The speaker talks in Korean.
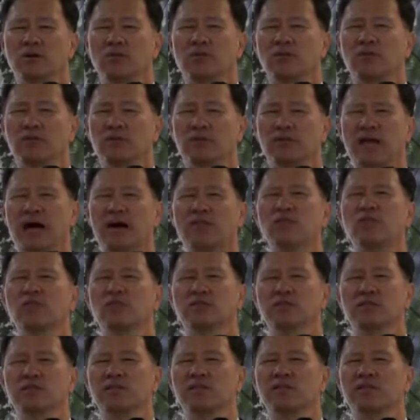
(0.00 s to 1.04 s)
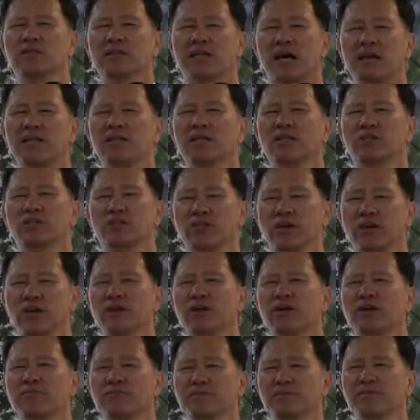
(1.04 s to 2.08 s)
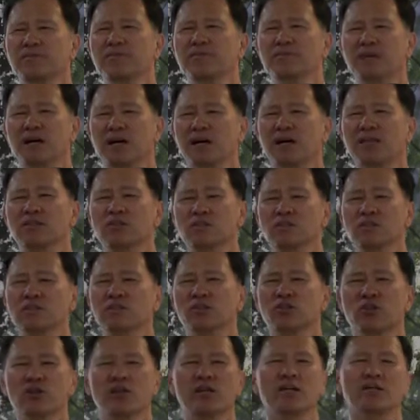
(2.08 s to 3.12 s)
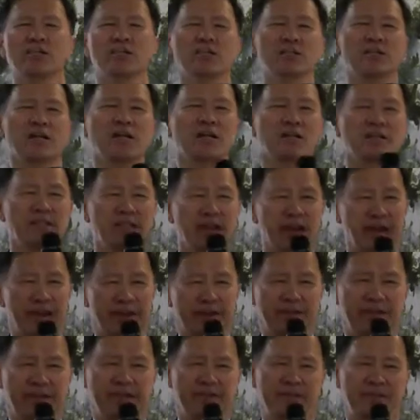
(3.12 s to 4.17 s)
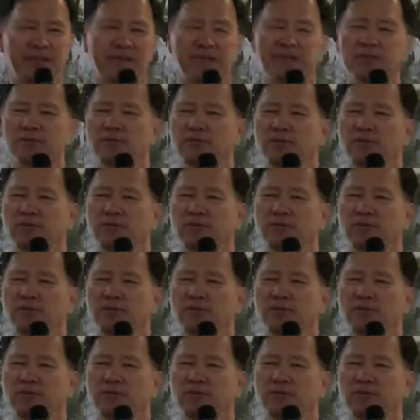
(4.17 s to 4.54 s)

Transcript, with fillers: 어, 나머지는 나의 질값입니다 가슴을 쳐야지 되는데